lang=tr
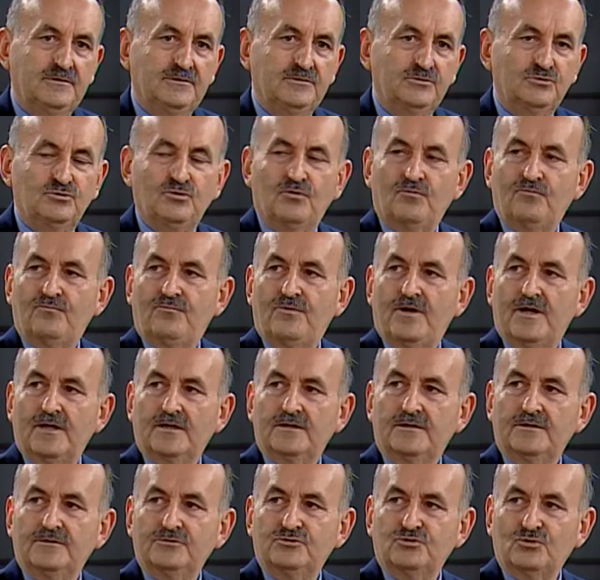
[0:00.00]
çok
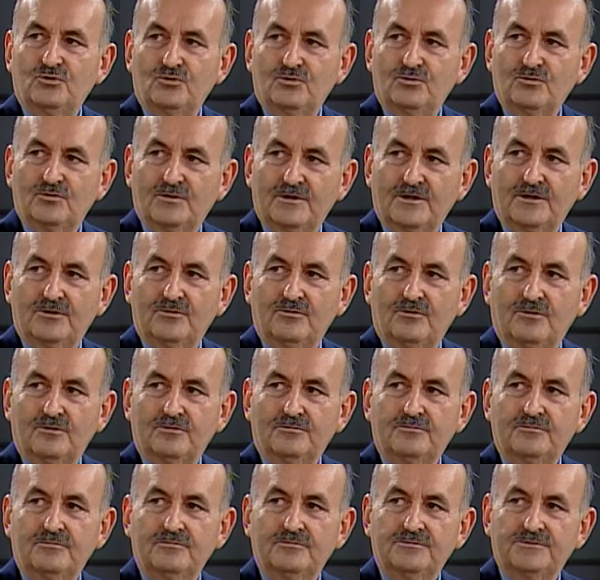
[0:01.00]
farklı zorlukları oldu.